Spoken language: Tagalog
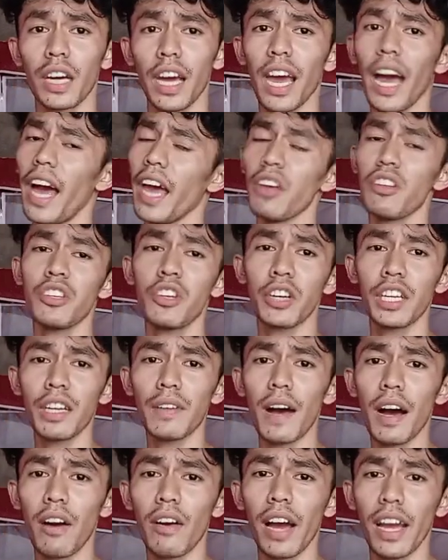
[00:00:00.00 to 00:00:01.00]
Kaya ayun
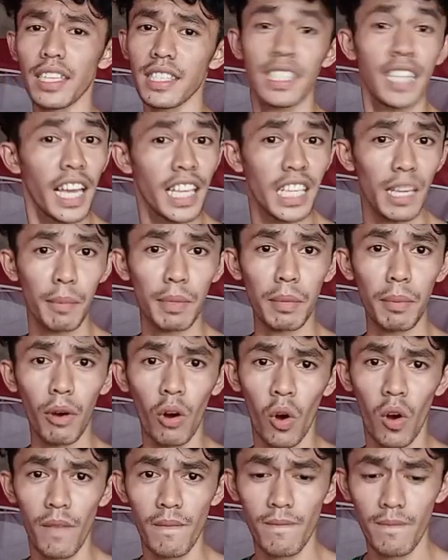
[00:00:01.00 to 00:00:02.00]
yung ginawa ko guys. Naisip-isip
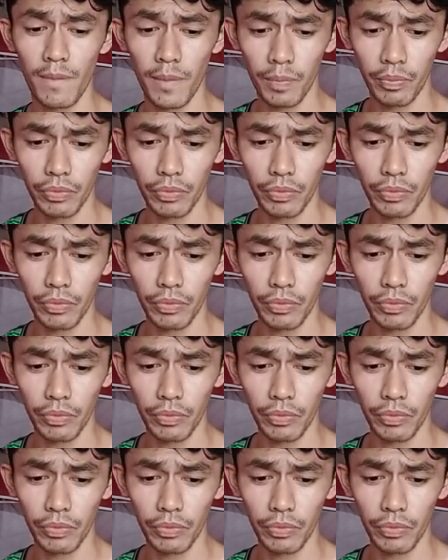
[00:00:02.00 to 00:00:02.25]
ako.